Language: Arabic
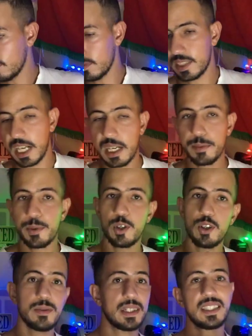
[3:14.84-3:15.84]
تهرب
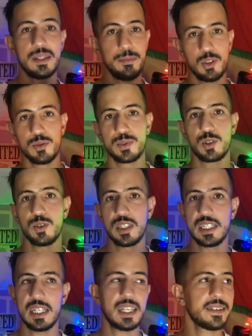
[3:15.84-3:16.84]
لهم غادي تحملوا
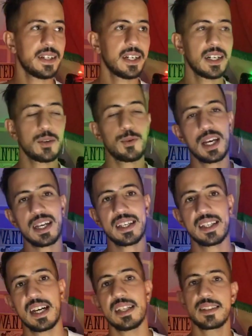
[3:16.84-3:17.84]
مسؤوليه لان
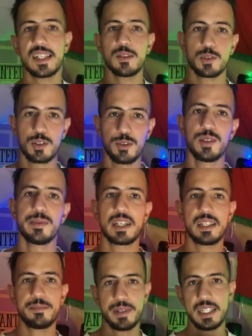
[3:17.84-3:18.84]
وراقك اصلا وصلوا
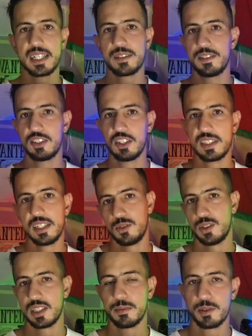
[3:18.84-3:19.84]
للمغرب اللي راك في الجزائر
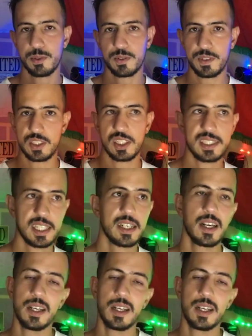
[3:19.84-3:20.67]
وراك مقبوض في الجزائر